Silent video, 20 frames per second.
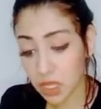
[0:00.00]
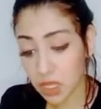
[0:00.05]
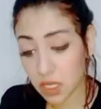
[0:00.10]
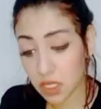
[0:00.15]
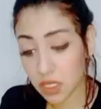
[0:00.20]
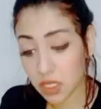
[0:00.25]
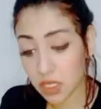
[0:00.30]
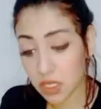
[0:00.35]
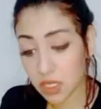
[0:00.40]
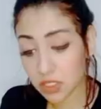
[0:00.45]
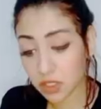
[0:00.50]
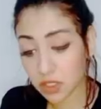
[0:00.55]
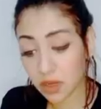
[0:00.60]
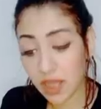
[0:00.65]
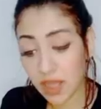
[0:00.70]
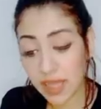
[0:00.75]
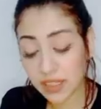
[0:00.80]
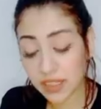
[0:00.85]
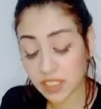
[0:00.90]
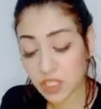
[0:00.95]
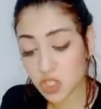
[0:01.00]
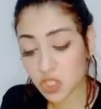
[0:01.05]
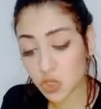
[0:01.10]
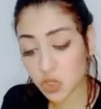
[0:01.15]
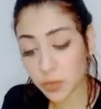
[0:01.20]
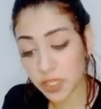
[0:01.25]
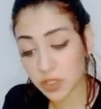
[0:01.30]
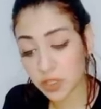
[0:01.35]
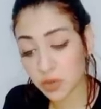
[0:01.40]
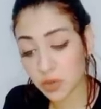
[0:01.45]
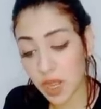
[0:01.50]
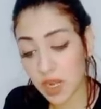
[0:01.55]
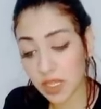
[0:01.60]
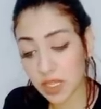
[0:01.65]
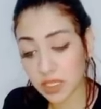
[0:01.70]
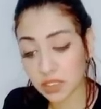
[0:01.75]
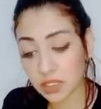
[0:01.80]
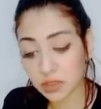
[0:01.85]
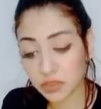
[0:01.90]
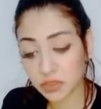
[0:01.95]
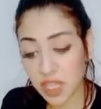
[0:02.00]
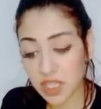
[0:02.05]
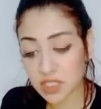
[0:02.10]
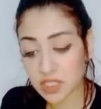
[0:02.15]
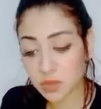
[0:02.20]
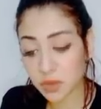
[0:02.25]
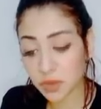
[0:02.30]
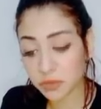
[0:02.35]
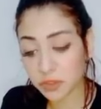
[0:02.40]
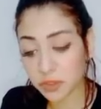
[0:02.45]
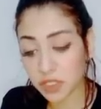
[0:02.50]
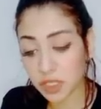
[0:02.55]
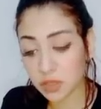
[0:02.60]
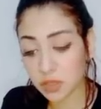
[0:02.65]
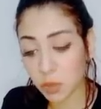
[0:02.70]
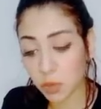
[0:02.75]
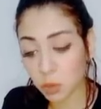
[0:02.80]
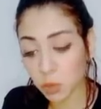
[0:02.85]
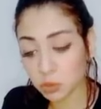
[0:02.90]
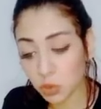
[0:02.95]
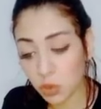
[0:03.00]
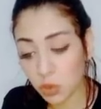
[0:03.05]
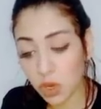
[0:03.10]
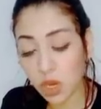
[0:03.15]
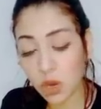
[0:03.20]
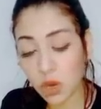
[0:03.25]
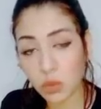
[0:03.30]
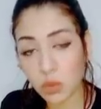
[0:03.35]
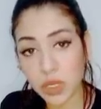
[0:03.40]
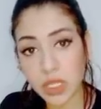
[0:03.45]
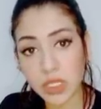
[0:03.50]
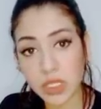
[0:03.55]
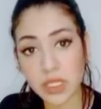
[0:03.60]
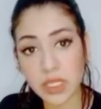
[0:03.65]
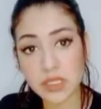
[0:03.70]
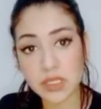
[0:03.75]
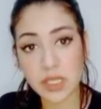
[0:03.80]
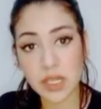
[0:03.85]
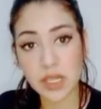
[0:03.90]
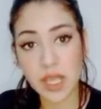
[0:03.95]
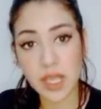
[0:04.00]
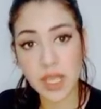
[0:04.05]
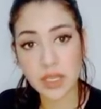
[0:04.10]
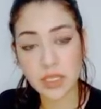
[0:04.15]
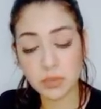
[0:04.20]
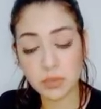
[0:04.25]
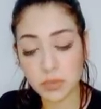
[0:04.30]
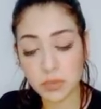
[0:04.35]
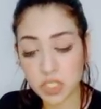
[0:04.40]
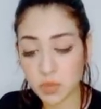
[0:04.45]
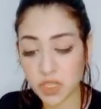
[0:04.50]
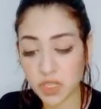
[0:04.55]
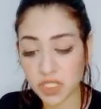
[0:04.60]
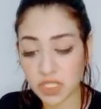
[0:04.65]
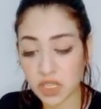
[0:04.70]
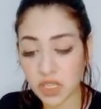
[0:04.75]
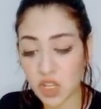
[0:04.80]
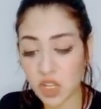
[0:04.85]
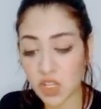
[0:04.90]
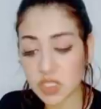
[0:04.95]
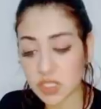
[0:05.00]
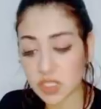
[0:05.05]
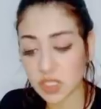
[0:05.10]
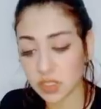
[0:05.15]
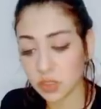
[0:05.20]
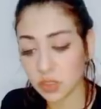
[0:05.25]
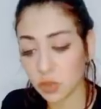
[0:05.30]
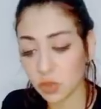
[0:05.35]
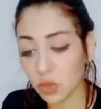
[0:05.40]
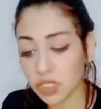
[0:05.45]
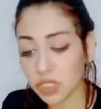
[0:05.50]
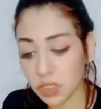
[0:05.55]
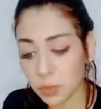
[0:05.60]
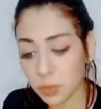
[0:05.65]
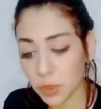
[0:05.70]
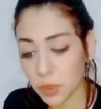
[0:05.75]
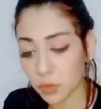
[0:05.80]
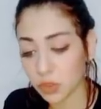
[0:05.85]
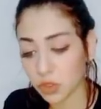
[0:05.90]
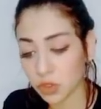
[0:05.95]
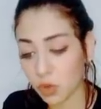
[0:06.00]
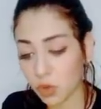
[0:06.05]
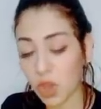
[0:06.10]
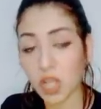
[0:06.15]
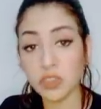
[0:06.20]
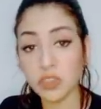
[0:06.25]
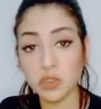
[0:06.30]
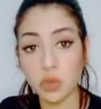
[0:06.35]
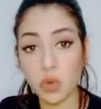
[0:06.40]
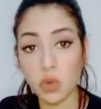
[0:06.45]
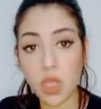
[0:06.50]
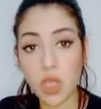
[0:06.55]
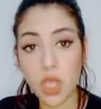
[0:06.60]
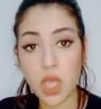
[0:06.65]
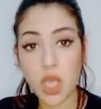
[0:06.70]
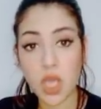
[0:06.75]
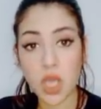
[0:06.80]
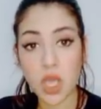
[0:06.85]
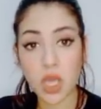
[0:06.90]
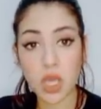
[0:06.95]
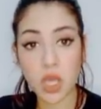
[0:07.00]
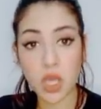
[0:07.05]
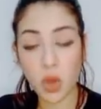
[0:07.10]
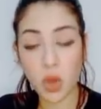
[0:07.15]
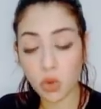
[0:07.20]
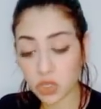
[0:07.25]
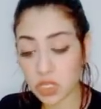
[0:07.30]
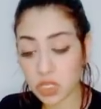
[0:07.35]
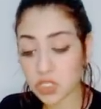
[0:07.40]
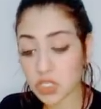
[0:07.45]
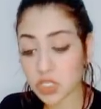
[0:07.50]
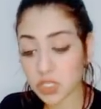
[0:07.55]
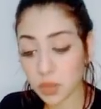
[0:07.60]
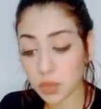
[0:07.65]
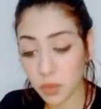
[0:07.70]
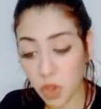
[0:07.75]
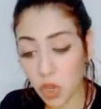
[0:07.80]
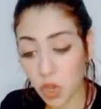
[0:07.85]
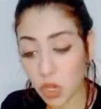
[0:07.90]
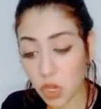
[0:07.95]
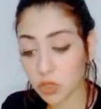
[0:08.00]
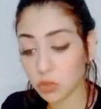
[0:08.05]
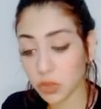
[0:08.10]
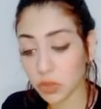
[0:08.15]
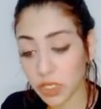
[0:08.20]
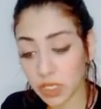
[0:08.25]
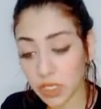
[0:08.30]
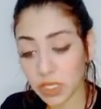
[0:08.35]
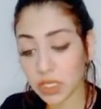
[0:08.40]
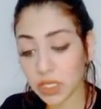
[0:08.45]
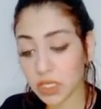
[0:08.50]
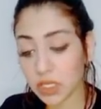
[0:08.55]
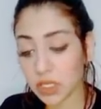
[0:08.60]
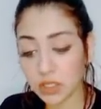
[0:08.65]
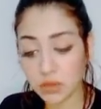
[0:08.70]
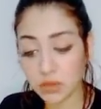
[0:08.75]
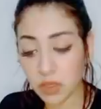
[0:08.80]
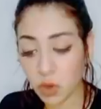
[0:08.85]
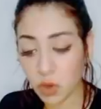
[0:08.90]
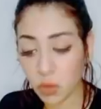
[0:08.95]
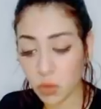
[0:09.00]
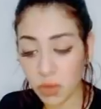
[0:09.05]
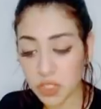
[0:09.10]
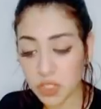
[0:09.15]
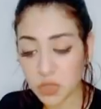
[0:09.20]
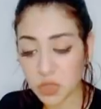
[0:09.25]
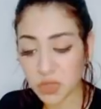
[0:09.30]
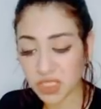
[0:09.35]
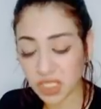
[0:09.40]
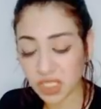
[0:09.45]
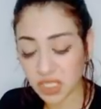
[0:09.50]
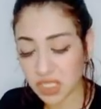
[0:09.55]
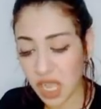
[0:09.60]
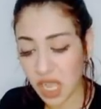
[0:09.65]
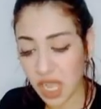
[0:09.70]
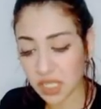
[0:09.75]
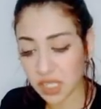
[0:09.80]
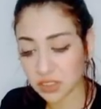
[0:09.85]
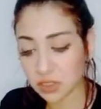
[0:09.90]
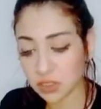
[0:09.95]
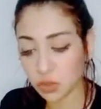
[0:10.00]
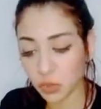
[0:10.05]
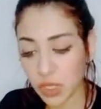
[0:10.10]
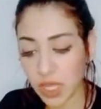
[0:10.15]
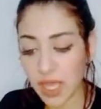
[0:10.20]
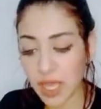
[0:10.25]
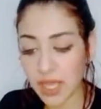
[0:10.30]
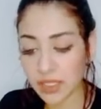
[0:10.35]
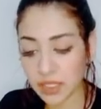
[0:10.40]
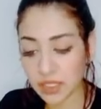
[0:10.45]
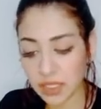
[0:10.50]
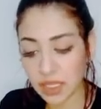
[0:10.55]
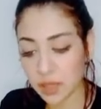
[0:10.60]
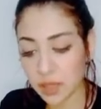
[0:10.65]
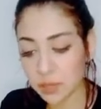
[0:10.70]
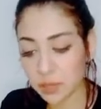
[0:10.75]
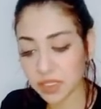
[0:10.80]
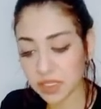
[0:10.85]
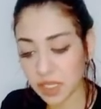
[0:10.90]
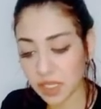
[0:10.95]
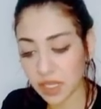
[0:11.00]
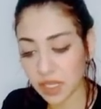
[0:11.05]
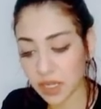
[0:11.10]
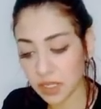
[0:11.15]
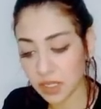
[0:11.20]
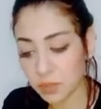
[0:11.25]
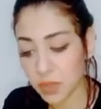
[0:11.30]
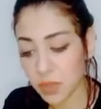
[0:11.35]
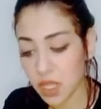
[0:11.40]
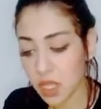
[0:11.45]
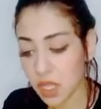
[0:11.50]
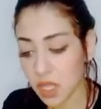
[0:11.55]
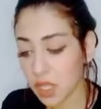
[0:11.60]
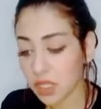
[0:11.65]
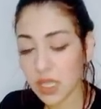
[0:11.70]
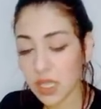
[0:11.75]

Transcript: آه، طلع علينا شوبير وقال لك ان في ازمه في الموضوع والنادي الاهلي مش محتاج اصلا جول كيبر وان هو عنده آه، حراس كبار وان هم مش محتاجين حد ويعني كلام كده غريب